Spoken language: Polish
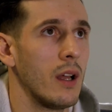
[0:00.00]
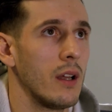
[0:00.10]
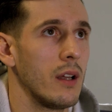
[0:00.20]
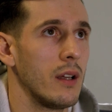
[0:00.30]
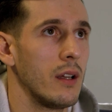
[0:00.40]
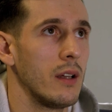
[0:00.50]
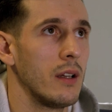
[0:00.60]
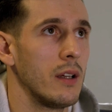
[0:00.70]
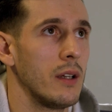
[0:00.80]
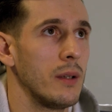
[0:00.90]

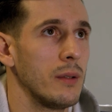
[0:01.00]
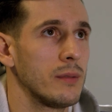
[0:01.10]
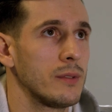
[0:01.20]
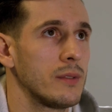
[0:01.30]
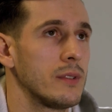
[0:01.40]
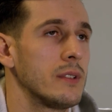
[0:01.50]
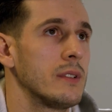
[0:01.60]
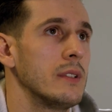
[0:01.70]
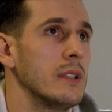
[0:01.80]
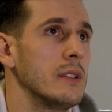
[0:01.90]
Eee,
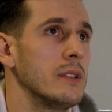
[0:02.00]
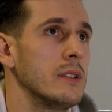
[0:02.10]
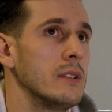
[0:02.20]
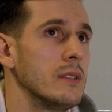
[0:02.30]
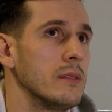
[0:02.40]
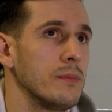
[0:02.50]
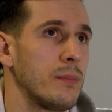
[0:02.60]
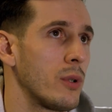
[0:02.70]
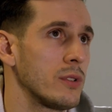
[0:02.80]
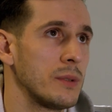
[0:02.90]

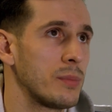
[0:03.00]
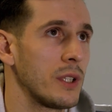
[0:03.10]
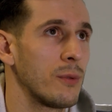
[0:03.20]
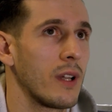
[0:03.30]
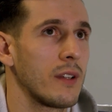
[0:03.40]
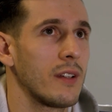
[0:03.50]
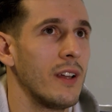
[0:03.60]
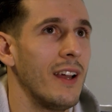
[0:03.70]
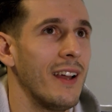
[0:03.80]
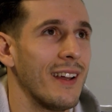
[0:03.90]
prosty przykład,
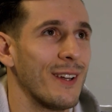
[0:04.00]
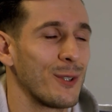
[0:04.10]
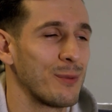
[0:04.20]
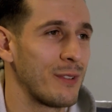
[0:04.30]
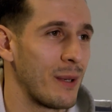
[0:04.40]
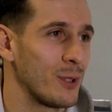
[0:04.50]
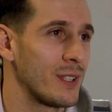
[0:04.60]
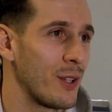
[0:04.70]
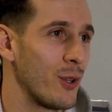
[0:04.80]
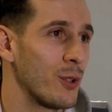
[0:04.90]
rozmawiałem
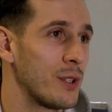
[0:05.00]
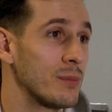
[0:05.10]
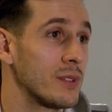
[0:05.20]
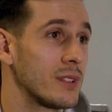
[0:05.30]
ostatnio o tym